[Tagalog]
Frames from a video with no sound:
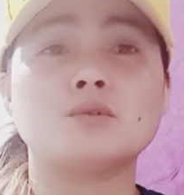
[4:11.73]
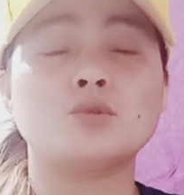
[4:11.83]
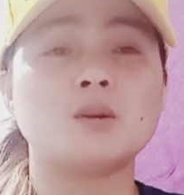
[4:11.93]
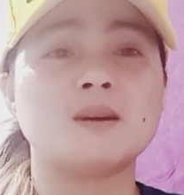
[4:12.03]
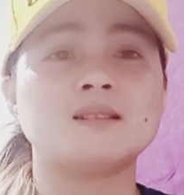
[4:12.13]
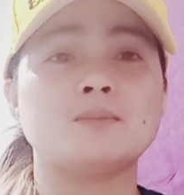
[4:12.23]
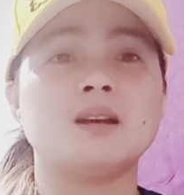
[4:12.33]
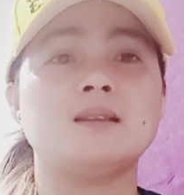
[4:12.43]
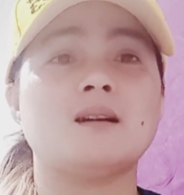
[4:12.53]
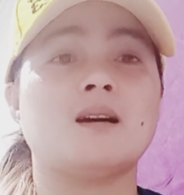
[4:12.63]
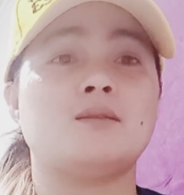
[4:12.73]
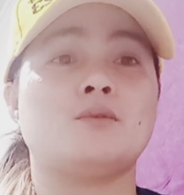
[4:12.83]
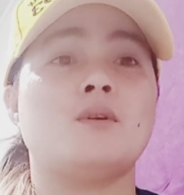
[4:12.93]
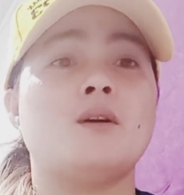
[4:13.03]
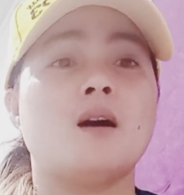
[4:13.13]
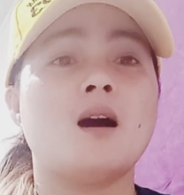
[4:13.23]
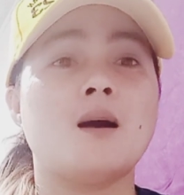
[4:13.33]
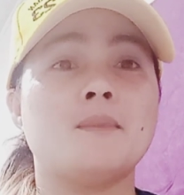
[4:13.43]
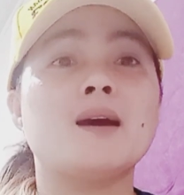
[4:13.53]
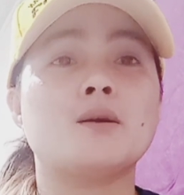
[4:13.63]
ko naman sabihin na ano, uh,
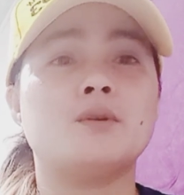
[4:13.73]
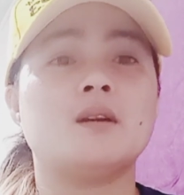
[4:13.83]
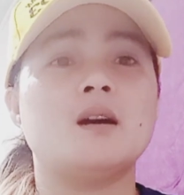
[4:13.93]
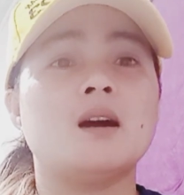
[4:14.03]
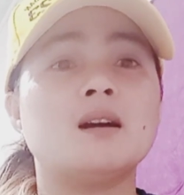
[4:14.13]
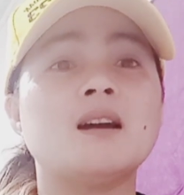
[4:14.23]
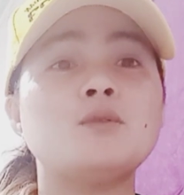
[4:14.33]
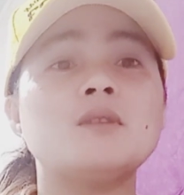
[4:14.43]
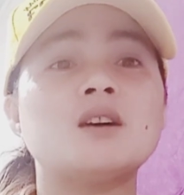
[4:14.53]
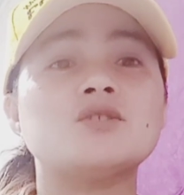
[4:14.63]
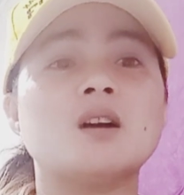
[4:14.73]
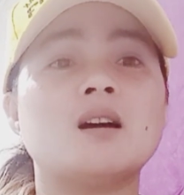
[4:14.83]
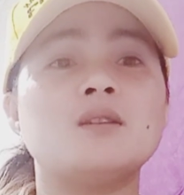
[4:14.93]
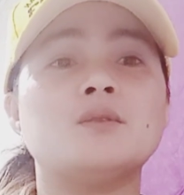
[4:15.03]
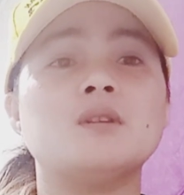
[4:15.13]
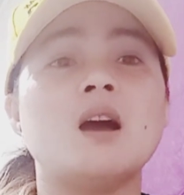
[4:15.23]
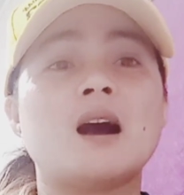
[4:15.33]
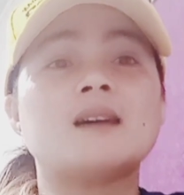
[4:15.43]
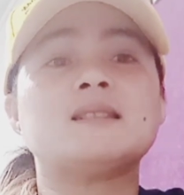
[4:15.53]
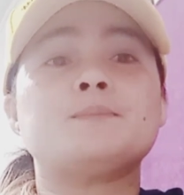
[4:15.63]
meron. Ganun lang siya, ganun.
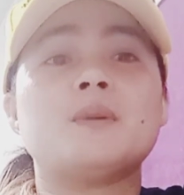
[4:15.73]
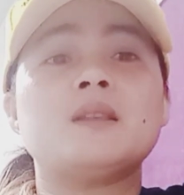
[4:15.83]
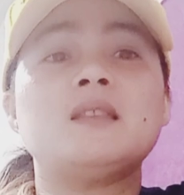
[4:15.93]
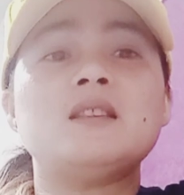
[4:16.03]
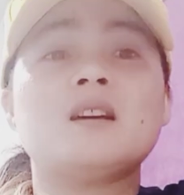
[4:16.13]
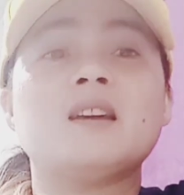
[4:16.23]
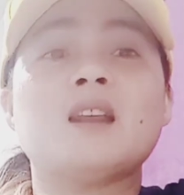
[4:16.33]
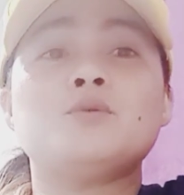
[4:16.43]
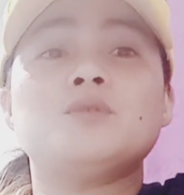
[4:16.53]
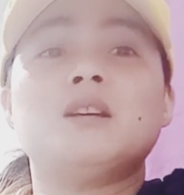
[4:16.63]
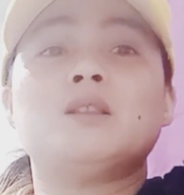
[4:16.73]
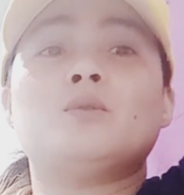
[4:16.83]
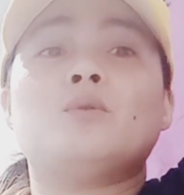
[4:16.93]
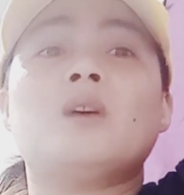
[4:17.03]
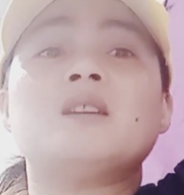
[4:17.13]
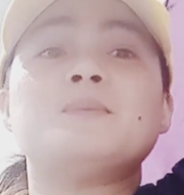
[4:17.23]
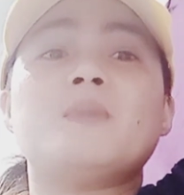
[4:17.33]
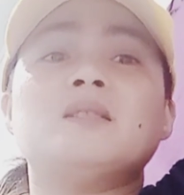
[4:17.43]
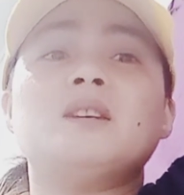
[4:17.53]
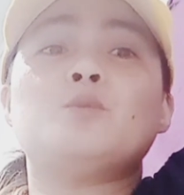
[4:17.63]
Kasi hindi niya ginanon dito. Kasi
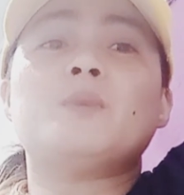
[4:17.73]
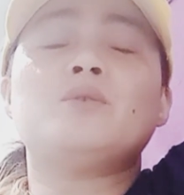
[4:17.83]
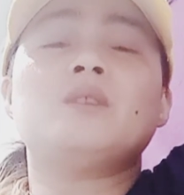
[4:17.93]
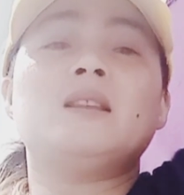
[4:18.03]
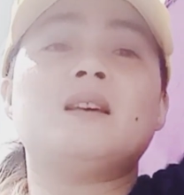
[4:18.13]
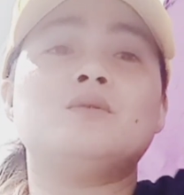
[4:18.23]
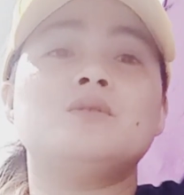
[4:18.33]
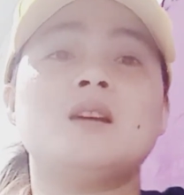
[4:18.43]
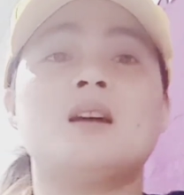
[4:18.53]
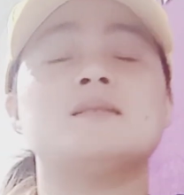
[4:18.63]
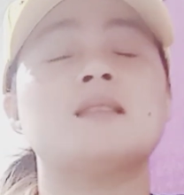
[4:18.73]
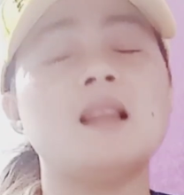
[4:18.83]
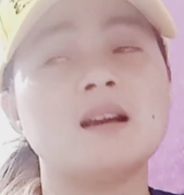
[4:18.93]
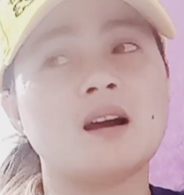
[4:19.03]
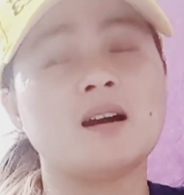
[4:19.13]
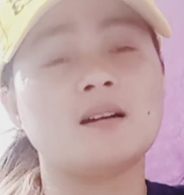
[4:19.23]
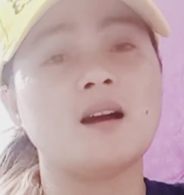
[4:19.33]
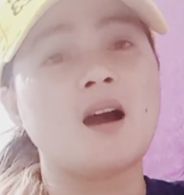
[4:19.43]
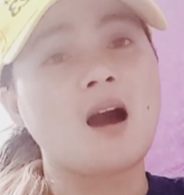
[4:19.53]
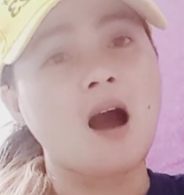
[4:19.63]
pag dito pa yung ginanon niya, talagang
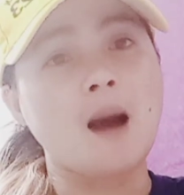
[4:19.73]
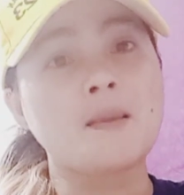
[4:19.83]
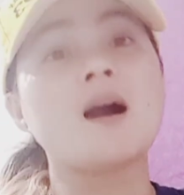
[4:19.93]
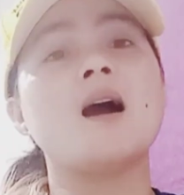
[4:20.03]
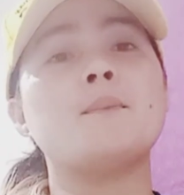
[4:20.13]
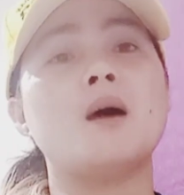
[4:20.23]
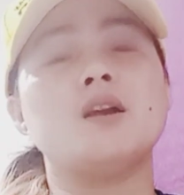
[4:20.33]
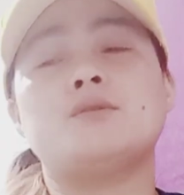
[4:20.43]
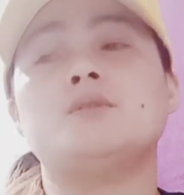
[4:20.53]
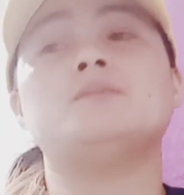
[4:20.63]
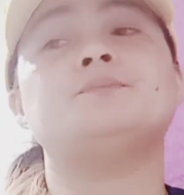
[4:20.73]
uh, makakapayon.